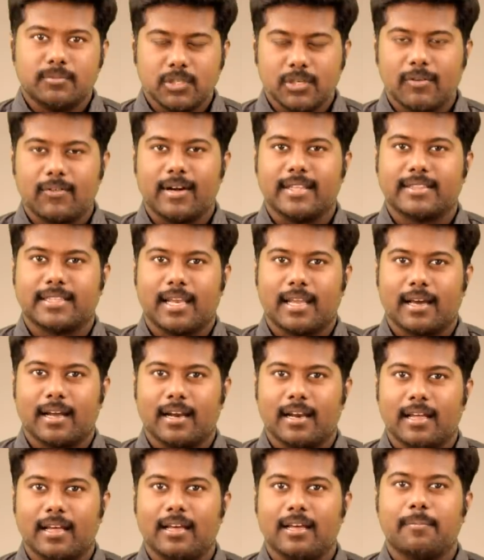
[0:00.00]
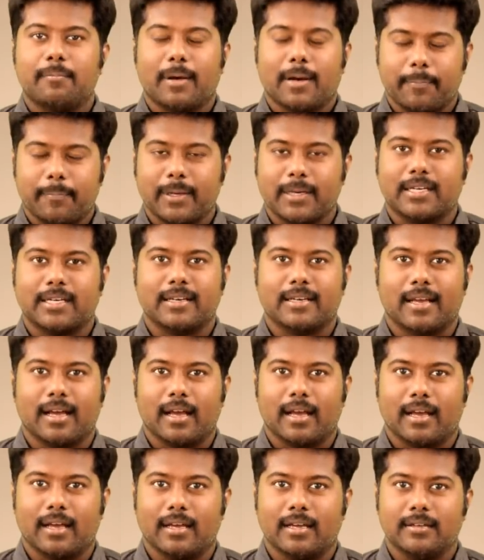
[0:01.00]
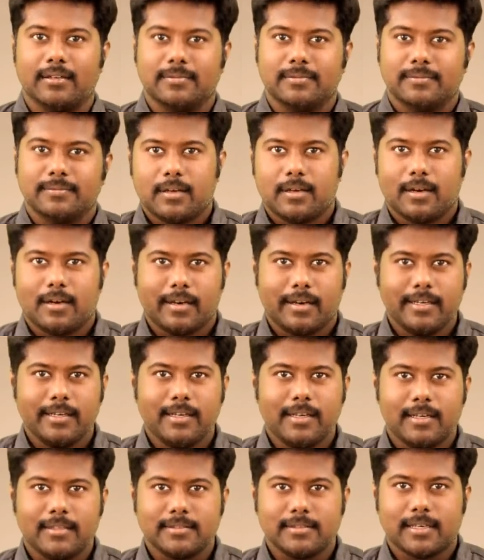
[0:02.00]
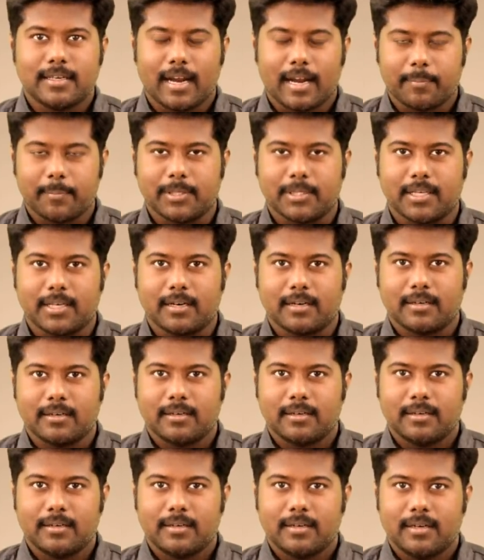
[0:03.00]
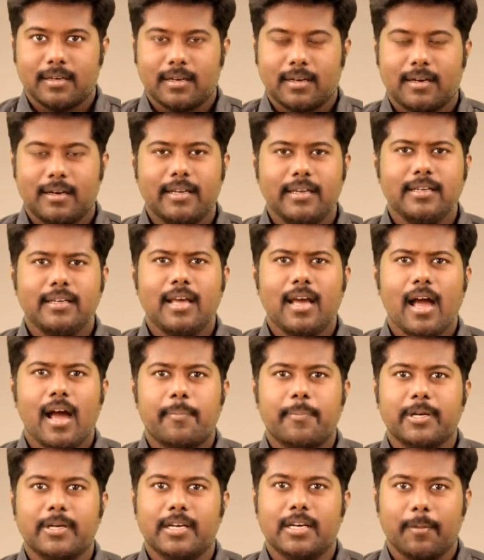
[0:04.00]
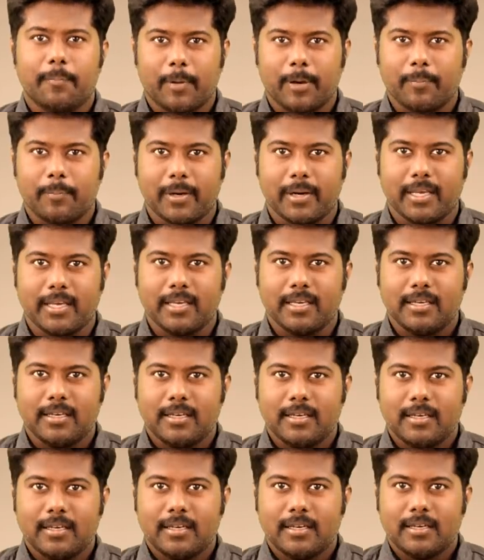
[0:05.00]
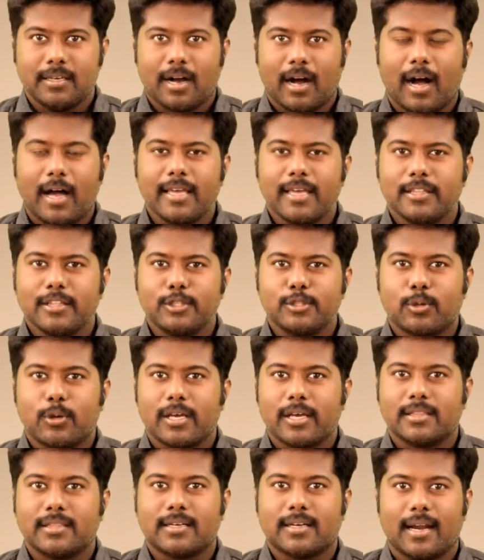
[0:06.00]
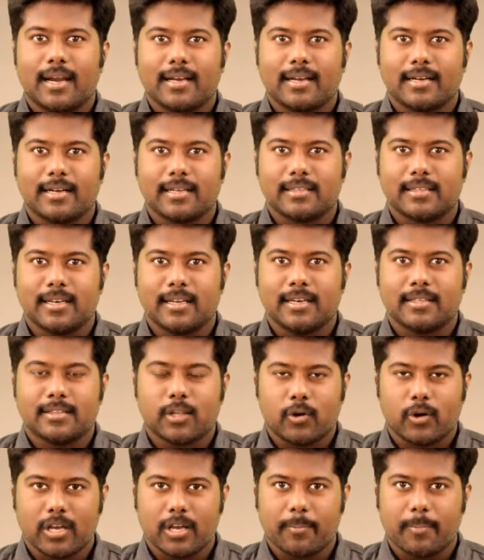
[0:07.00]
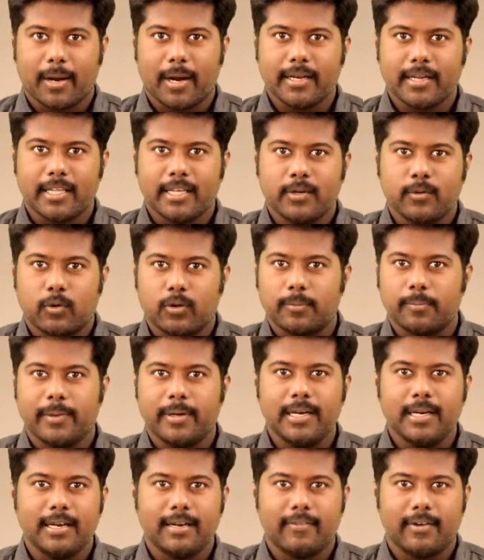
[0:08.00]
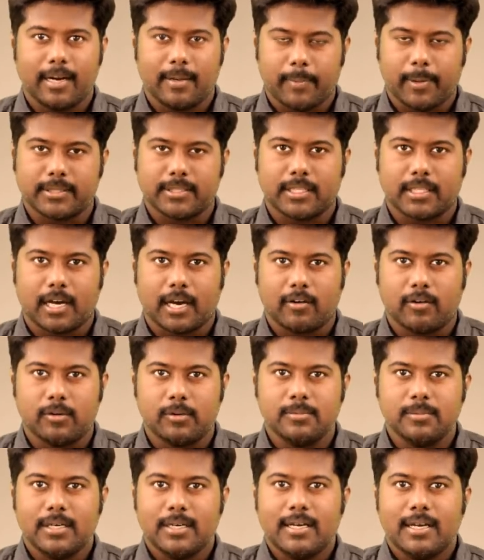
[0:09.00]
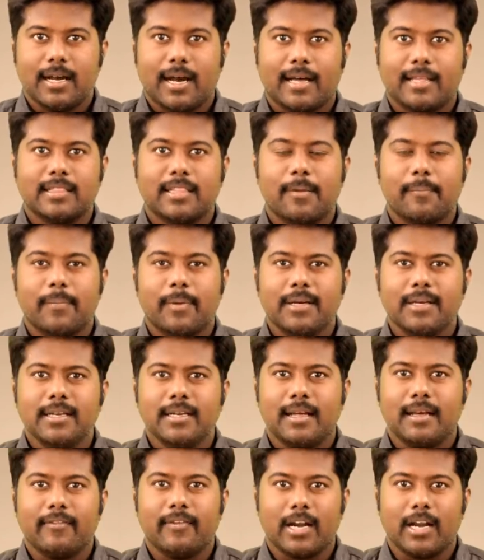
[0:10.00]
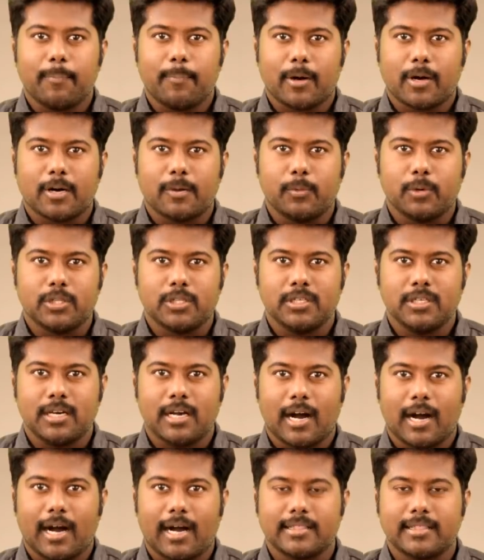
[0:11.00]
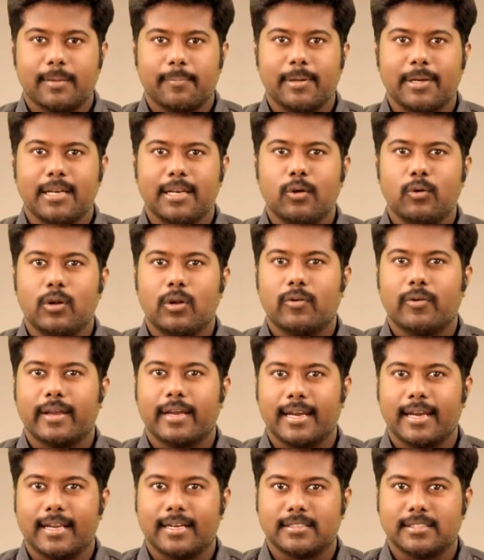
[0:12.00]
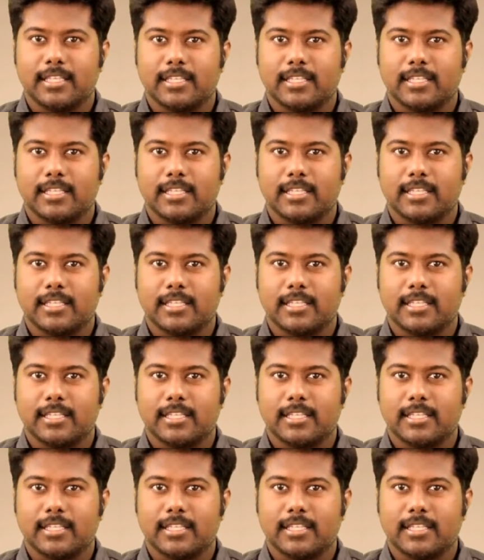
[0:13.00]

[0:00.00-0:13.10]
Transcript: சமூக வலைத்தளங்களில் பரப்பிக்கிட்டு இருக்காங்க லிண்டாஸ் கிராண்ட் மதர் லிண்டா அப்படின்ற பெண்மணி ஆயிரத்தி தொள்ளாயிரத்து காலகட்டத்தில் தன்னுடைய பாட்டி ஒரு மில்லில் வேலை பார்த்ததாகவும் அந்த மில்லில் வேலை பார்க்கும்போது அந்த மில்லில் உள்ளவங்க எல்லாரும்